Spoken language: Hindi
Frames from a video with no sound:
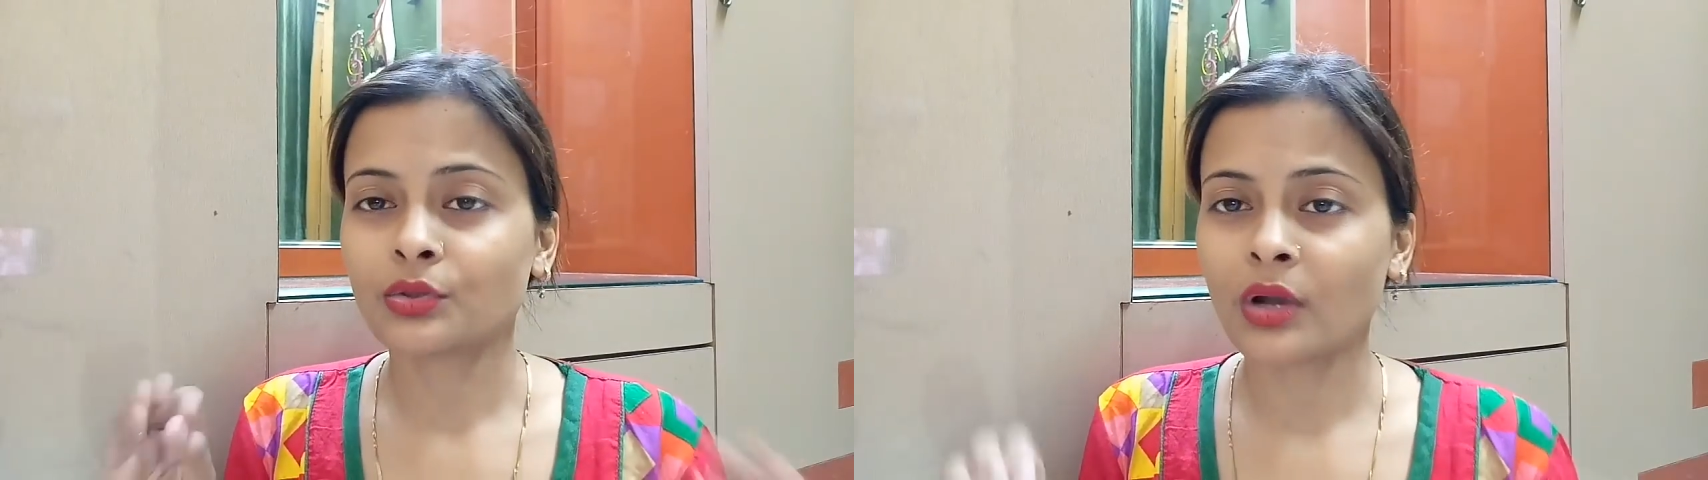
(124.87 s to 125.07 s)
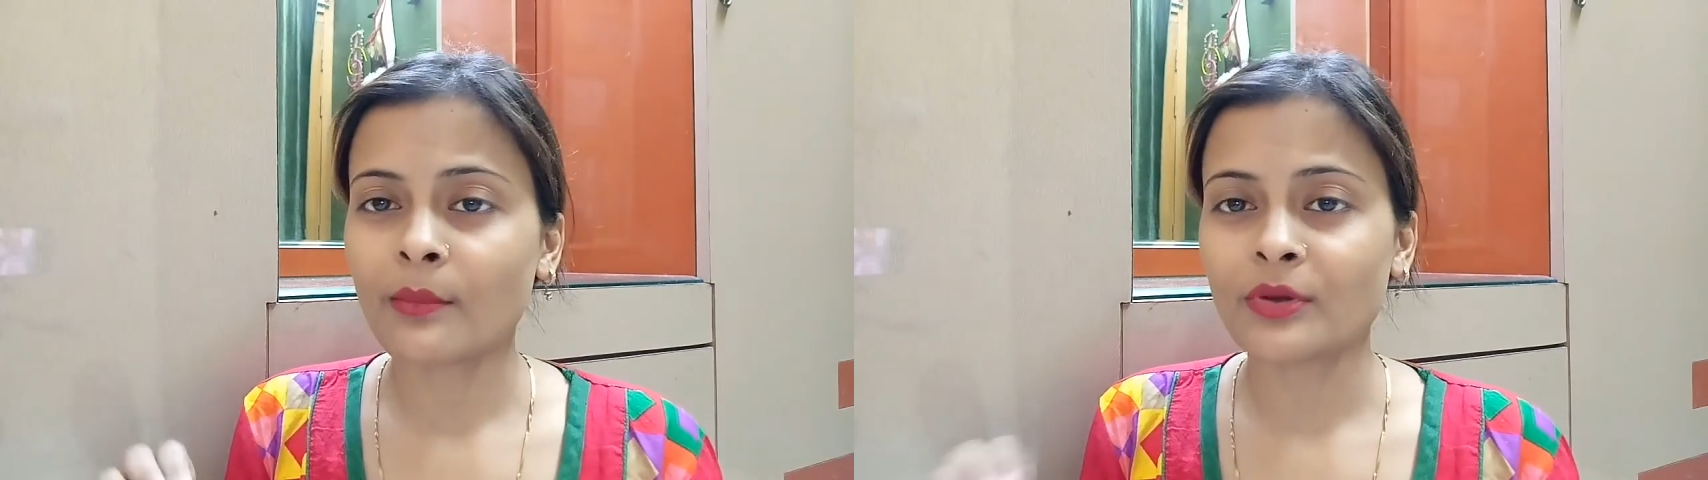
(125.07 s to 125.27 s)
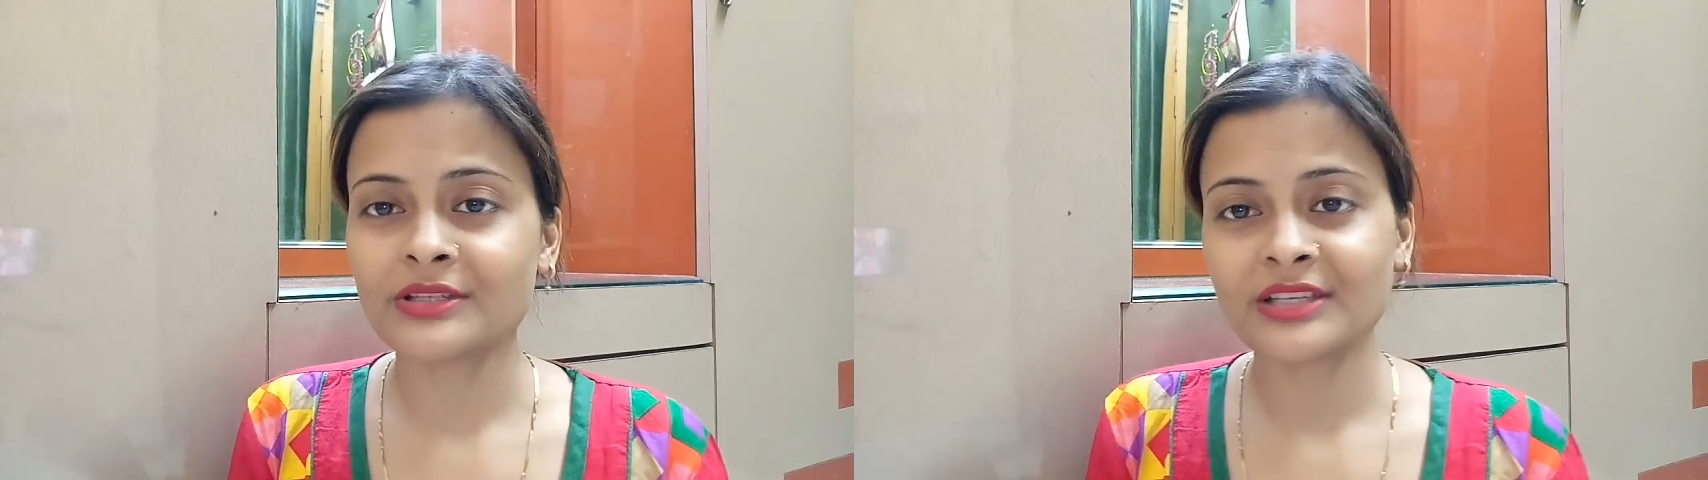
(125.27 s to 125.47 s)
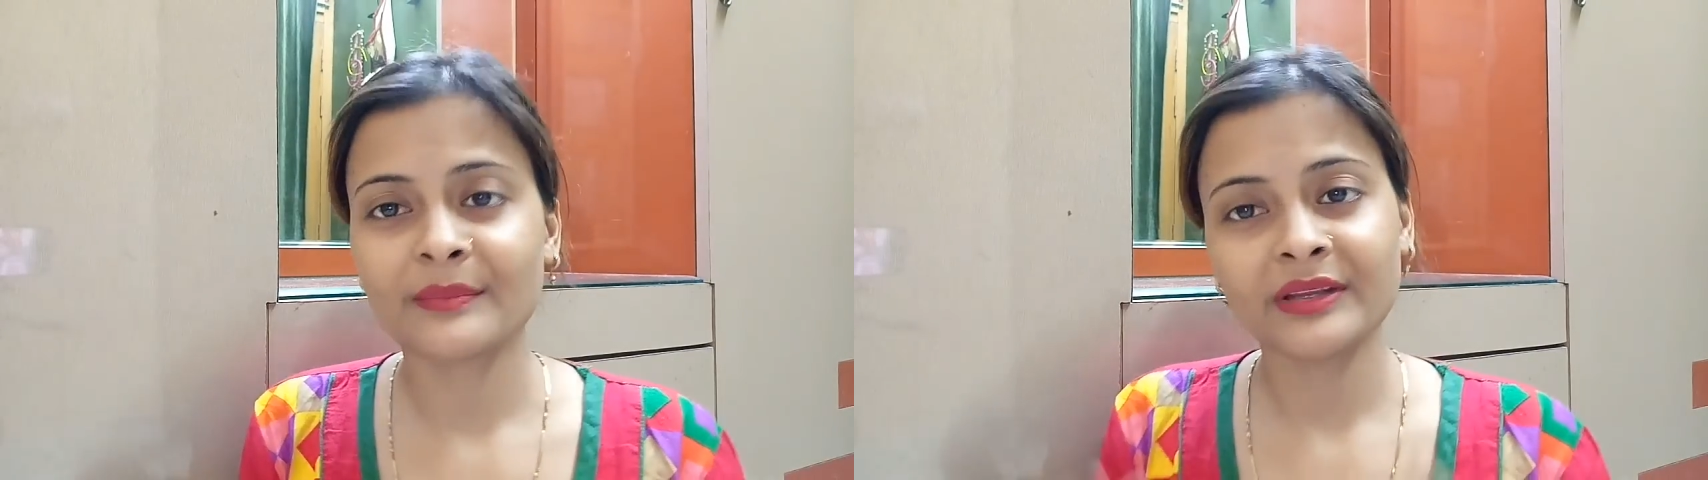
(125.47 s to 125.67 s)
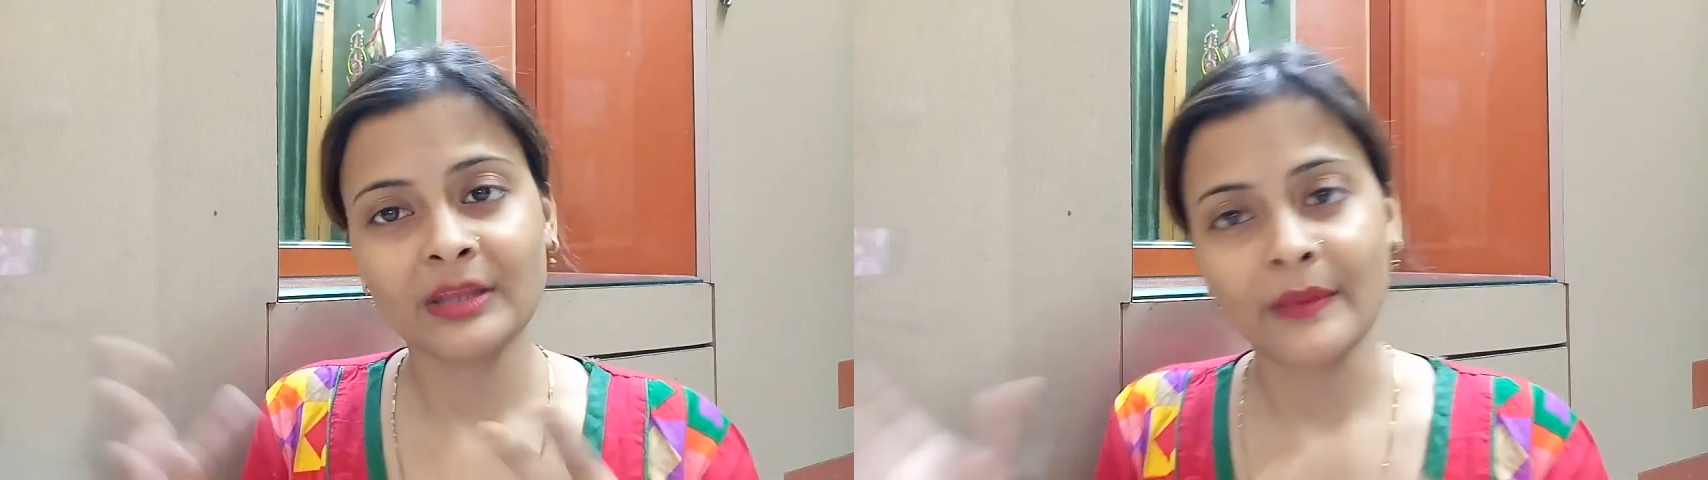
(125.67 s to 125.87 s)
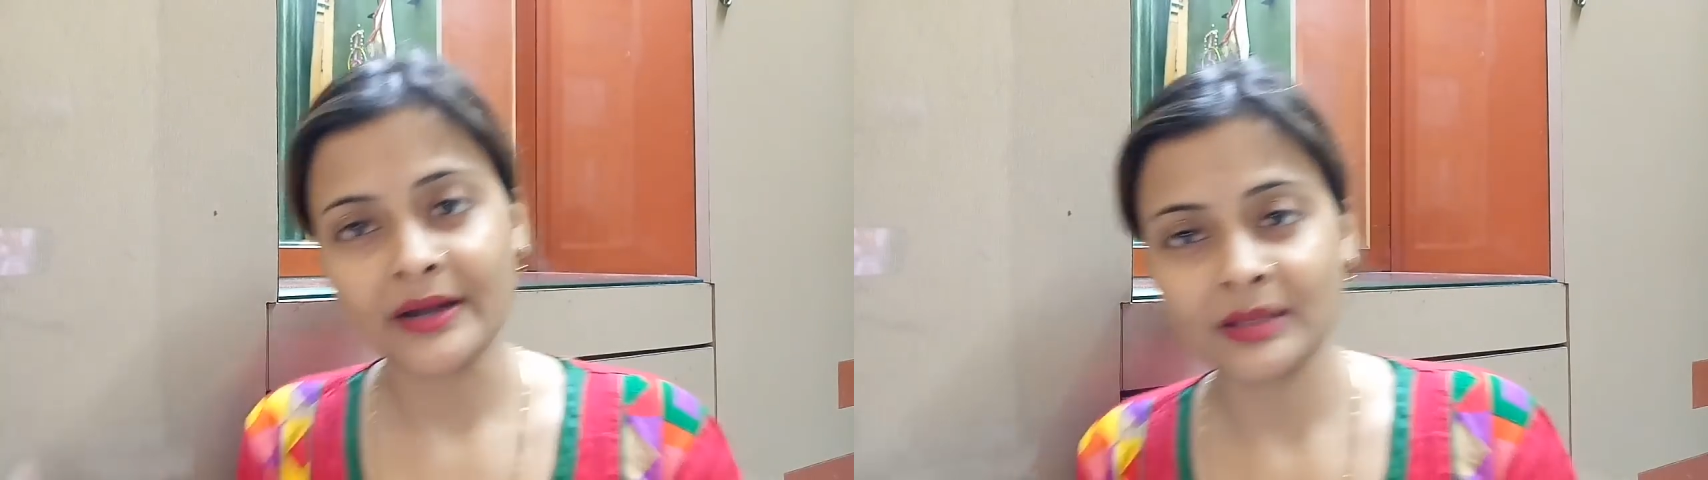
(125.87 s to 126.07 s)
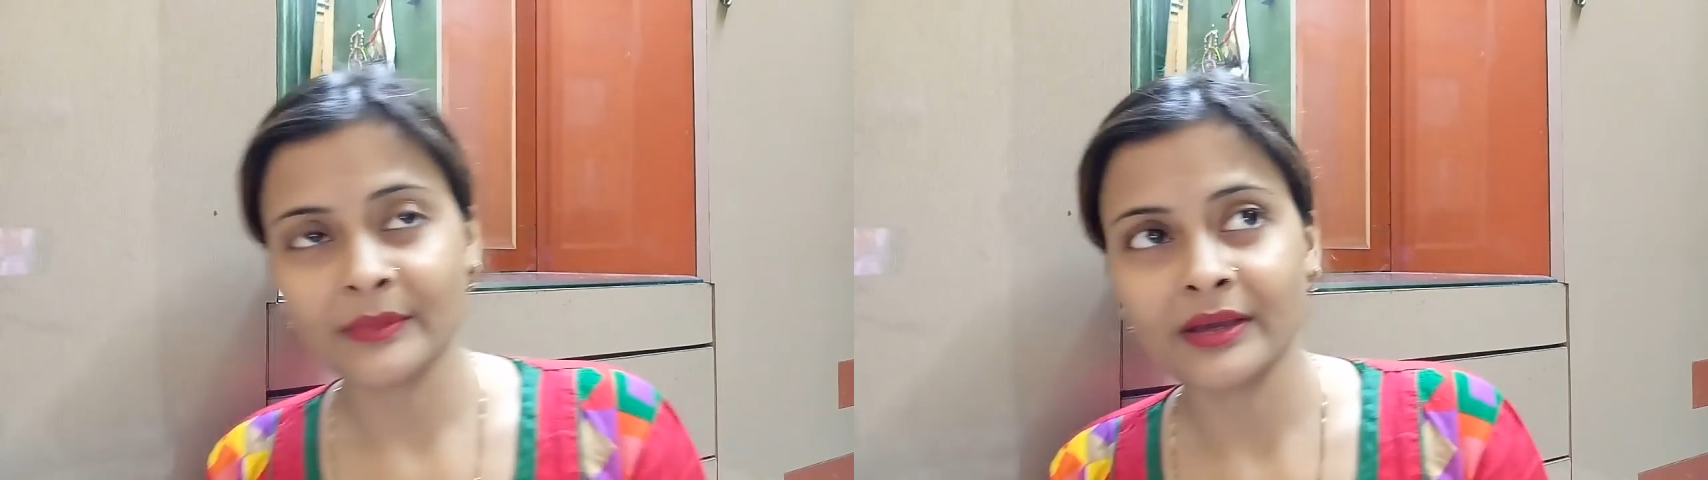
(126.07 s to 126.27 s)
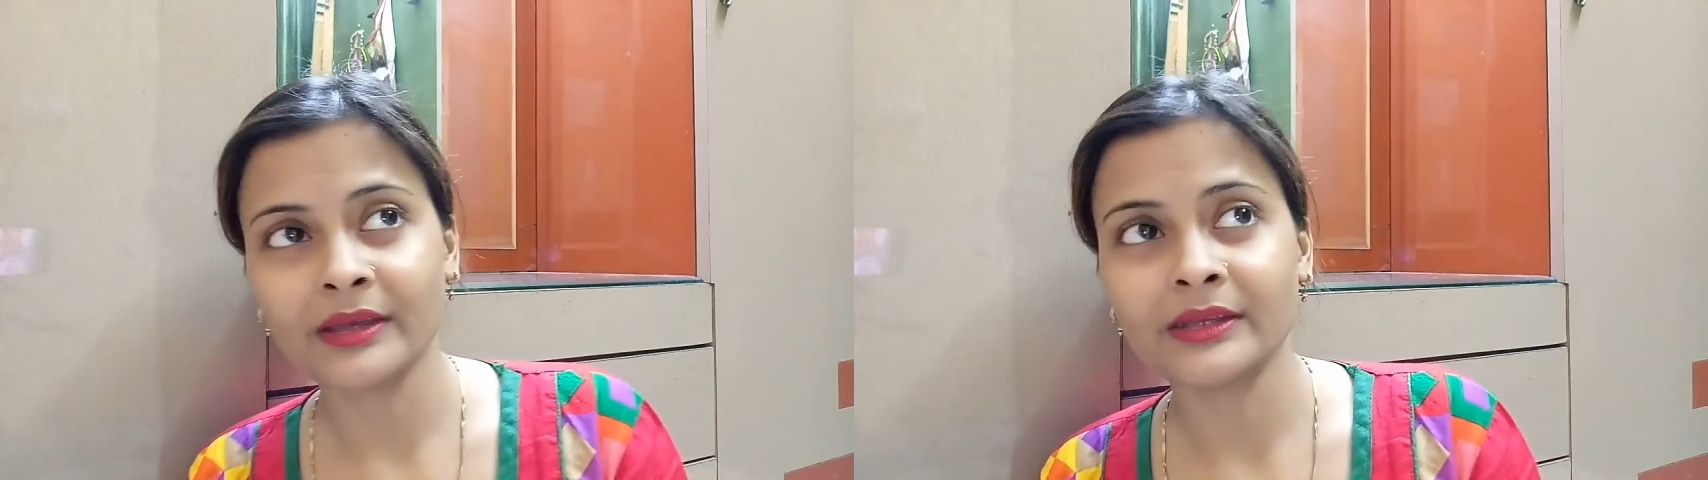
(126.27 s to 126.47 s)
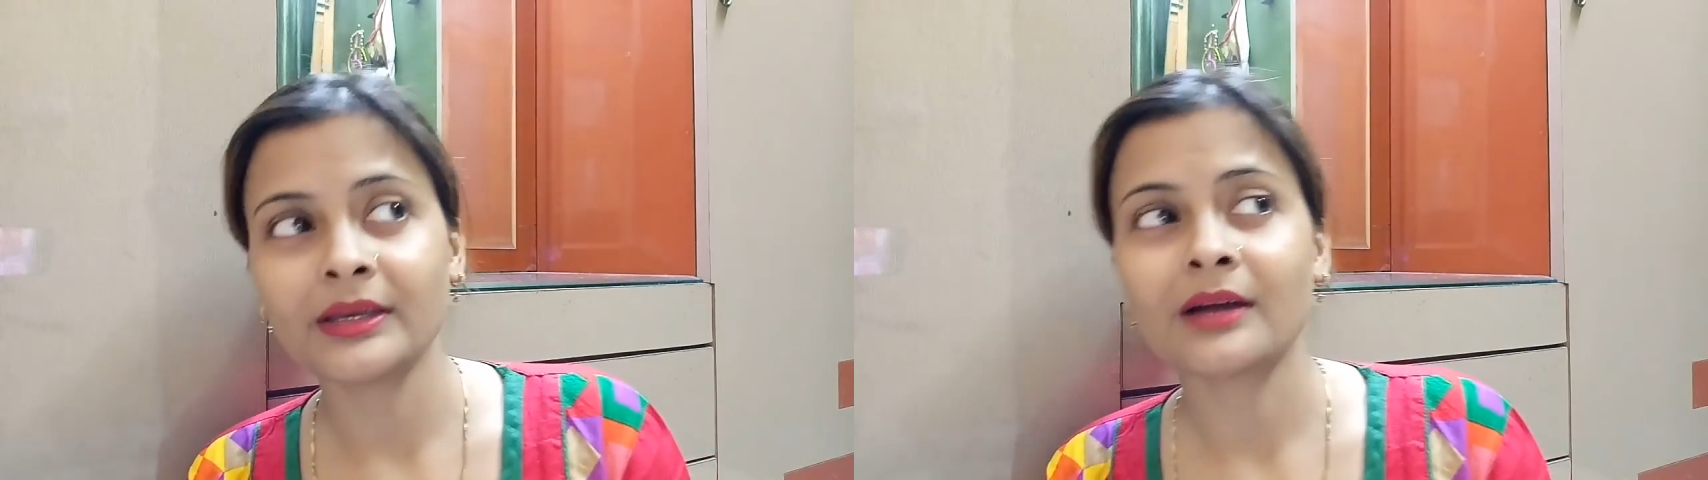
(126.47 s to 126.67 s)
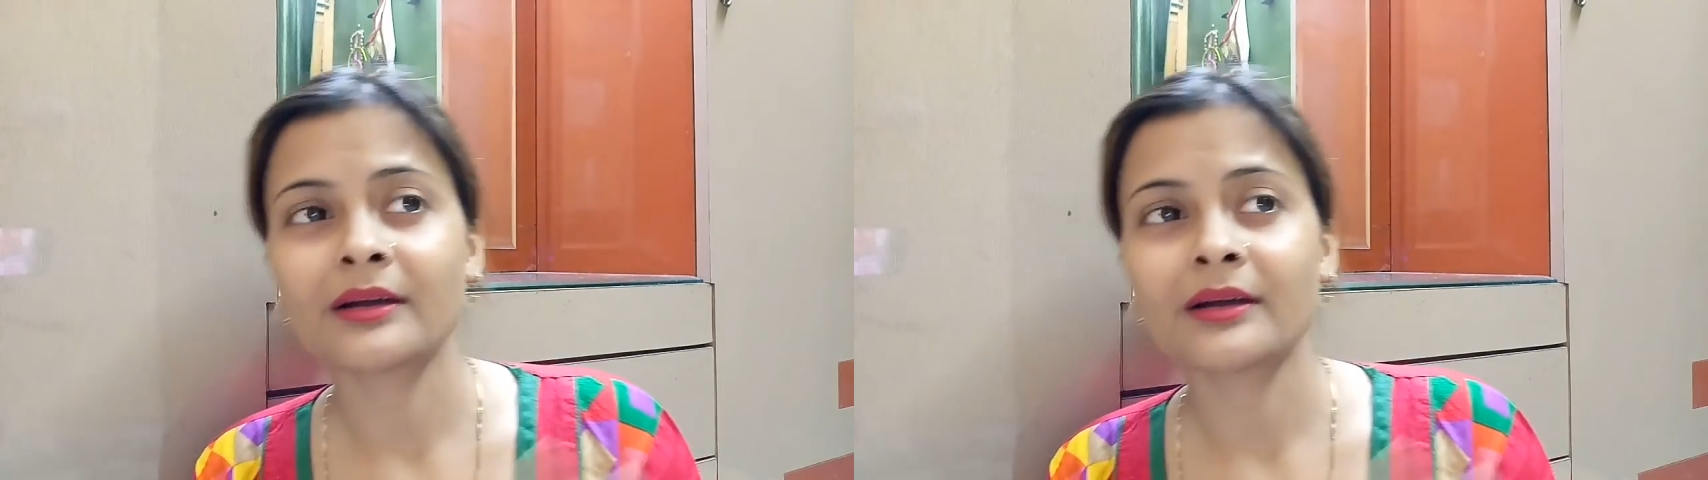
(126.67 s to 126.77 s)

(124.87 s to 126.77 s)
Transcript: थोड़ा बहुत जैसे बर्थडे पार्टी में गई या